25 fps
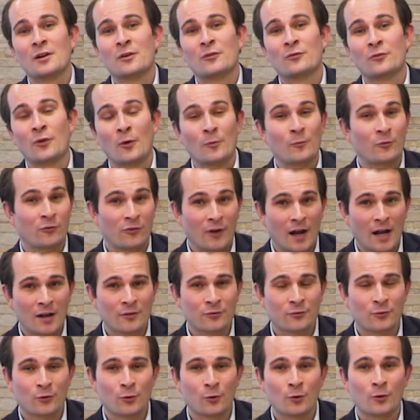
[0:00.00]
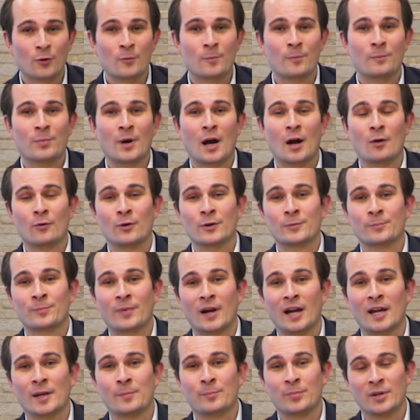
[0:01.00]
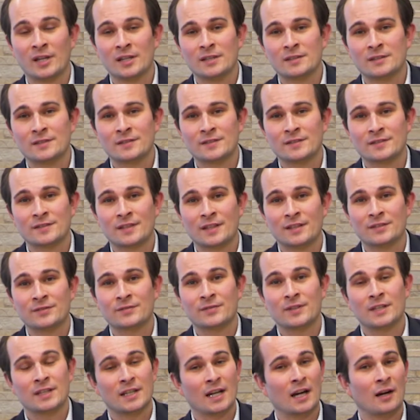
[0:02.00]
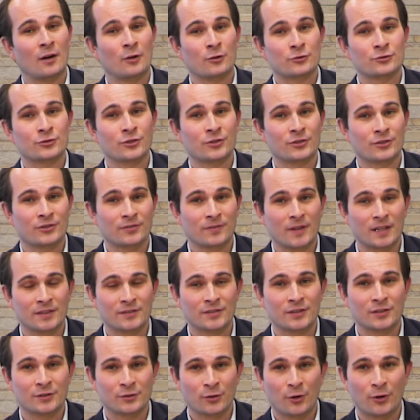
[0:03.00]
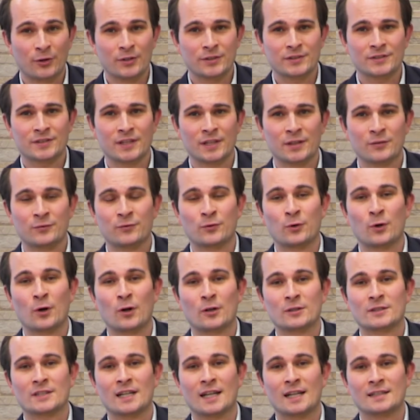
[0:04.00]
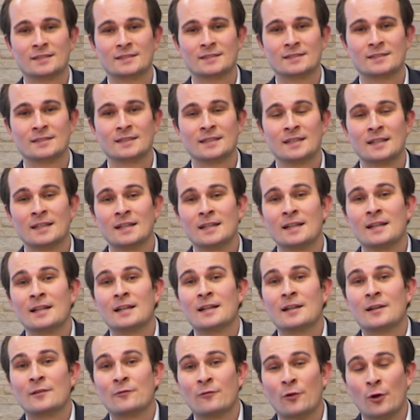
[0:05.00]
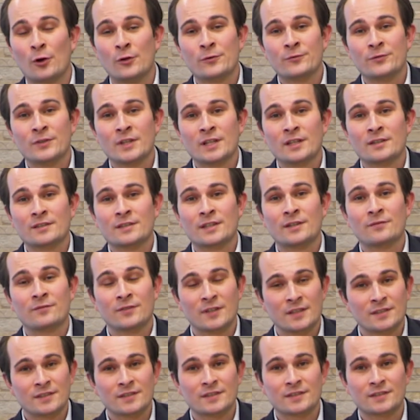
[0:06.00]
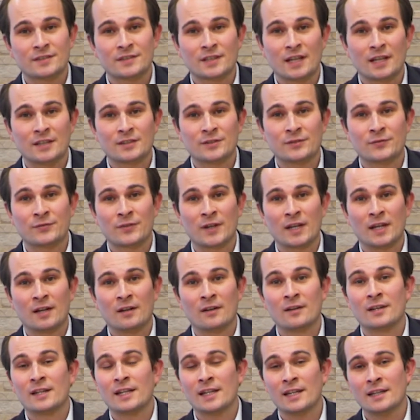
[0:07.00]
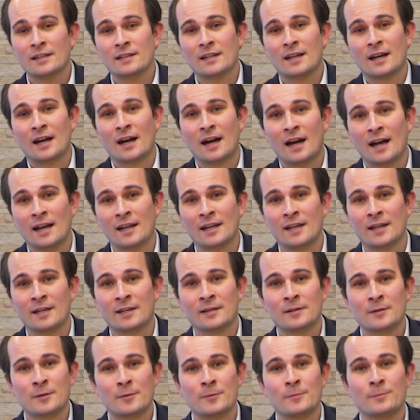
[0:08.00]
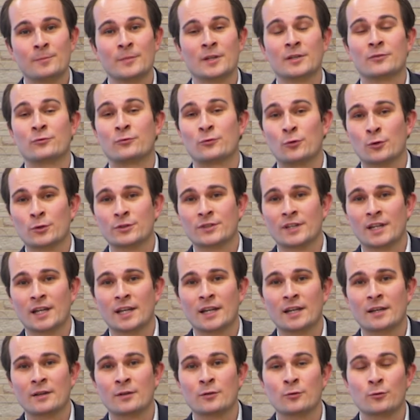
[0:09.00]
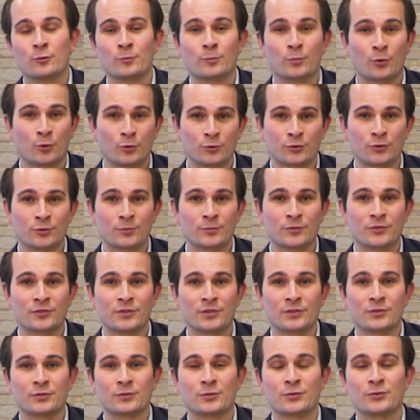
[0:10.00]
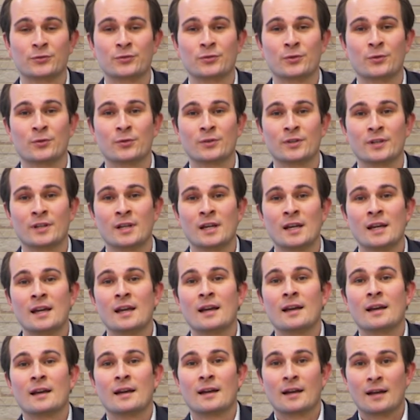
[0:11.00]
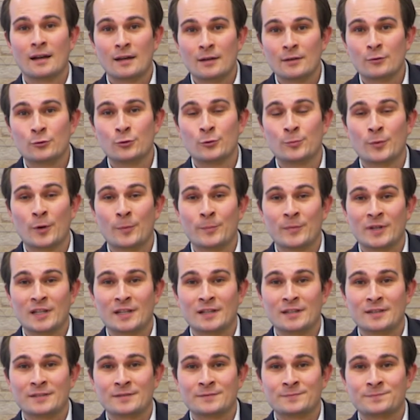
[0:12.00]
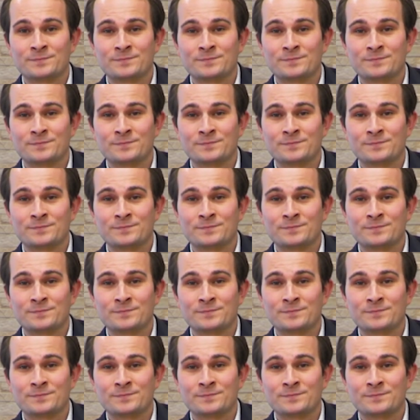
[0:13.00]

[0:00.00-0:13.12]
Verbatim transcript: Vom Fachforum Powered by Pilz, das wir ja auch schon 2019 vor Ort hatten, wollen wir den Wissenstransfer in der Halle mit Vorträgen und Podiumsdiskussionen übermitteln.